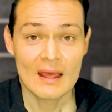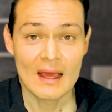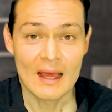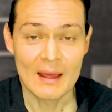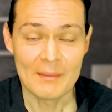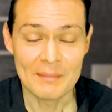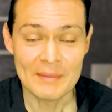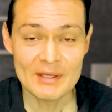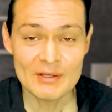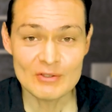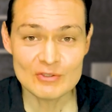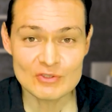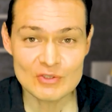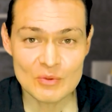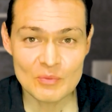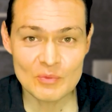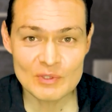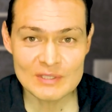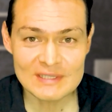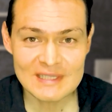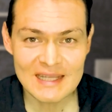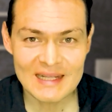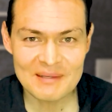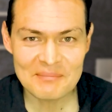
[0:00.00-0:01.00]
Amigos,
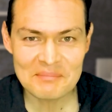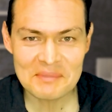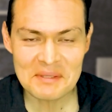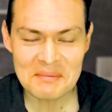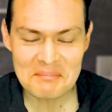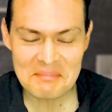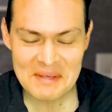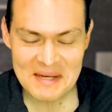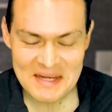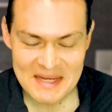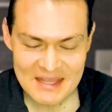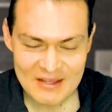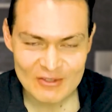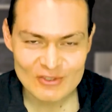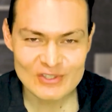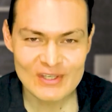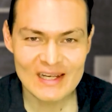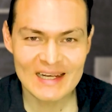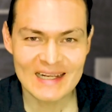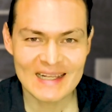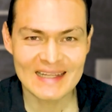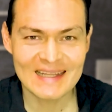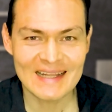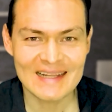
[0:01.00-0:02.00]
¿cómo están? Bienvenidos
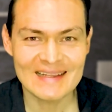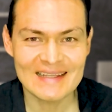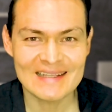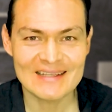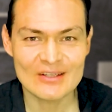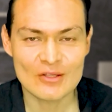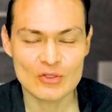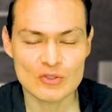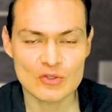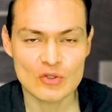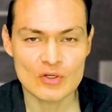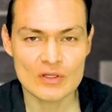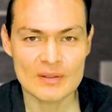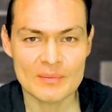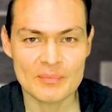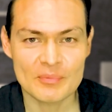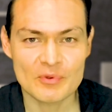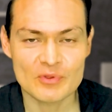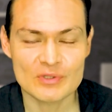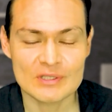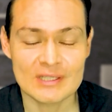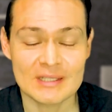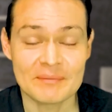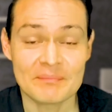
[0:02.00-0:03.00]
al canal del Doctor
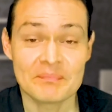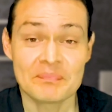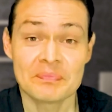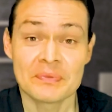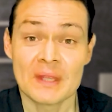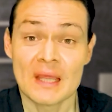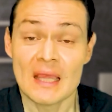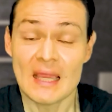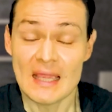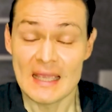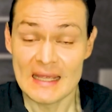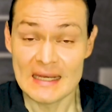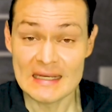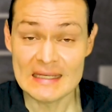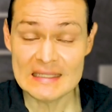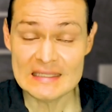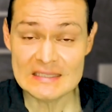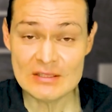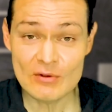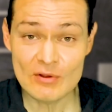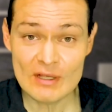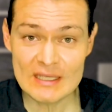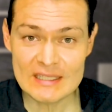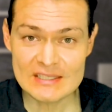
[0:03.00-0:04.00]
Deporte. En
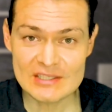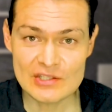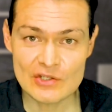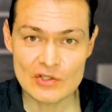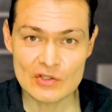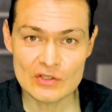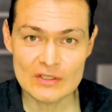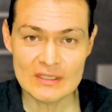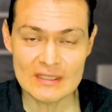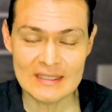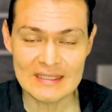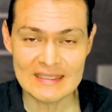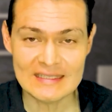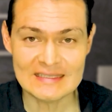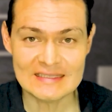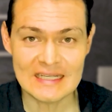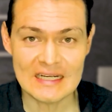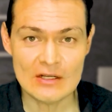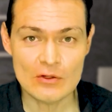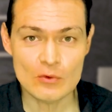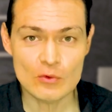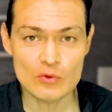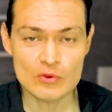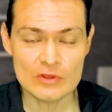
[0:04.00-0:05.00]
esta ocasión les
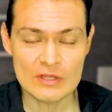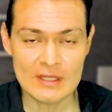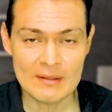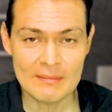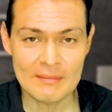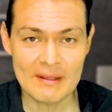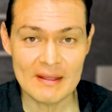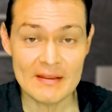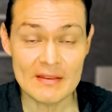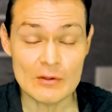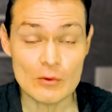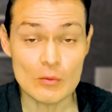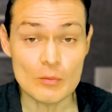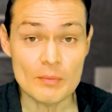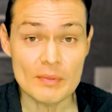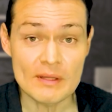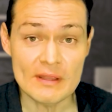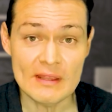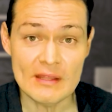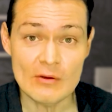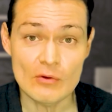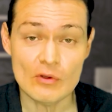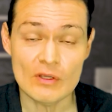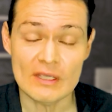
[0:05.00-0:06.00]
traigo un tema de un
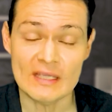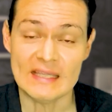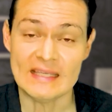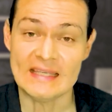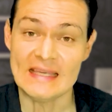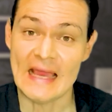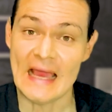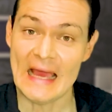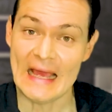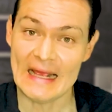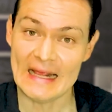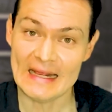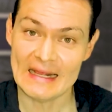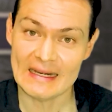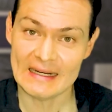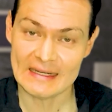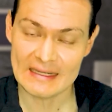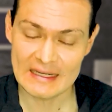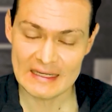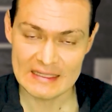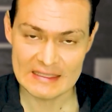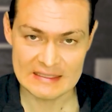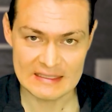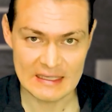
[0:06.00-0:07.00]
video que ya
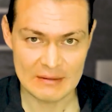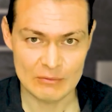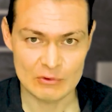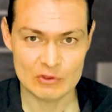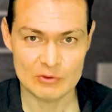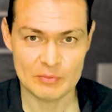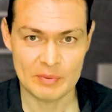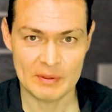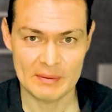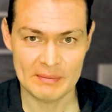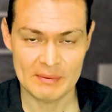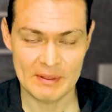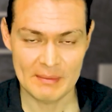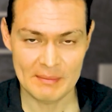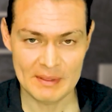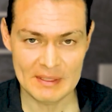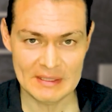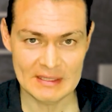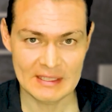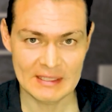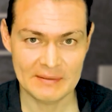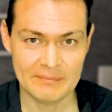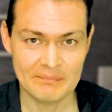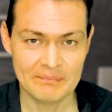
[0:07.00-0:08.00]
realizamos
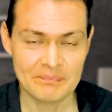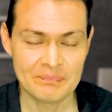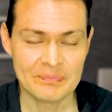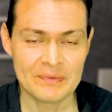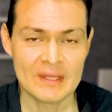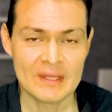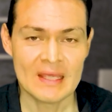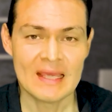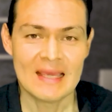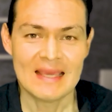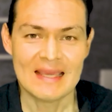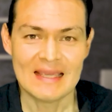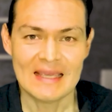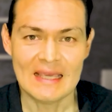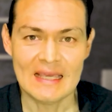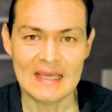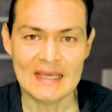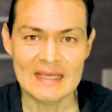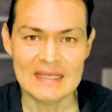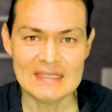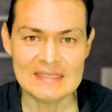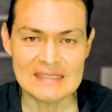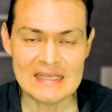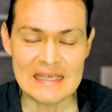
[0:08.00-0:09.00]
previamente,
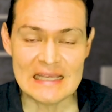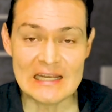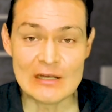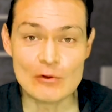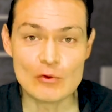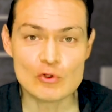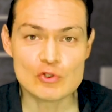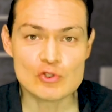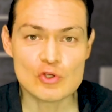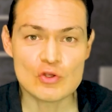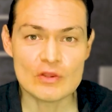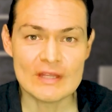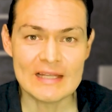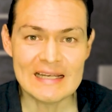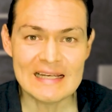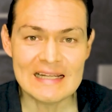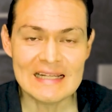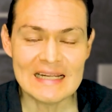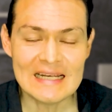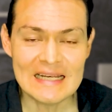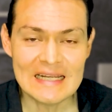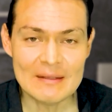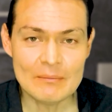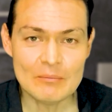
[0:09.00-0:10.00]
que es el uso del
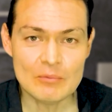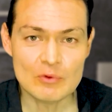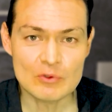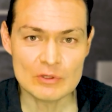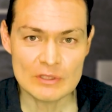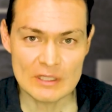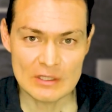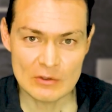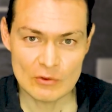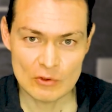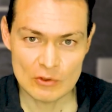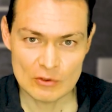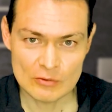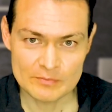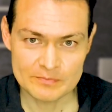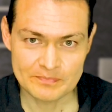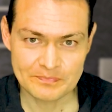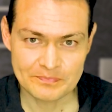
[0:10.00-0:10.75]
clenbuterol.